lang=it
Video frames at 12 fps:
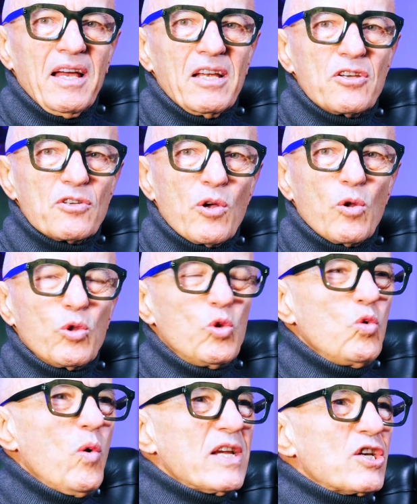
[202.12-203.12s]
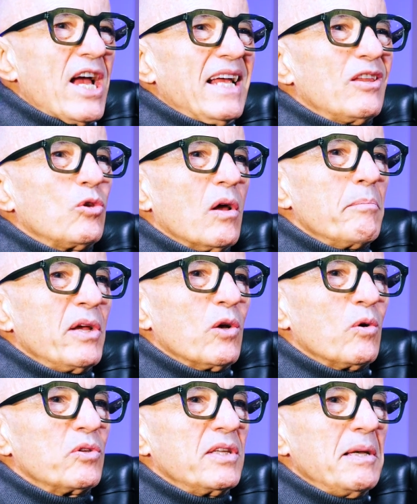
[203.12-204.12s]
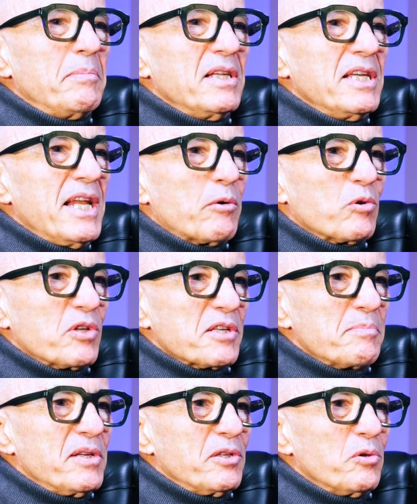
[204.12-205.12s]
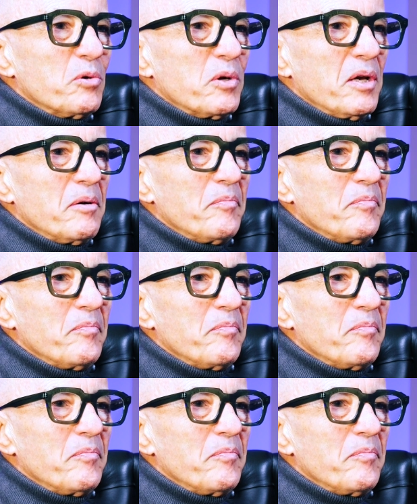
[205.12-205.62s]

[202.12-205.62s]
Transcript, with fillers: ci sono 200 almeno tipi di neurotrasmettitori